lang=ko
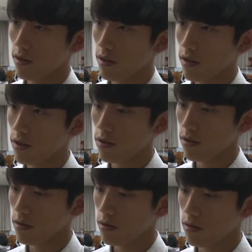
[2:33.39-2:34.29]
그래서
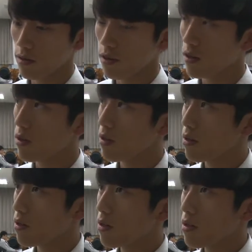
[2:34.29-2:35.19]

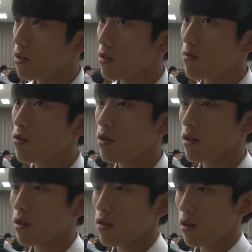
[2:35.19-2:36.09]
이번에
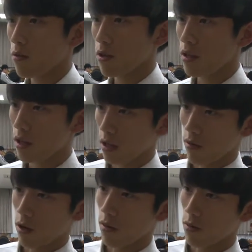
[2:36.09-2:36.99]
한번 일하는 데
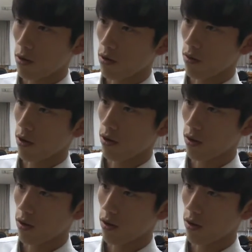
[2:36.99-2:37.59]
한번 가보려고요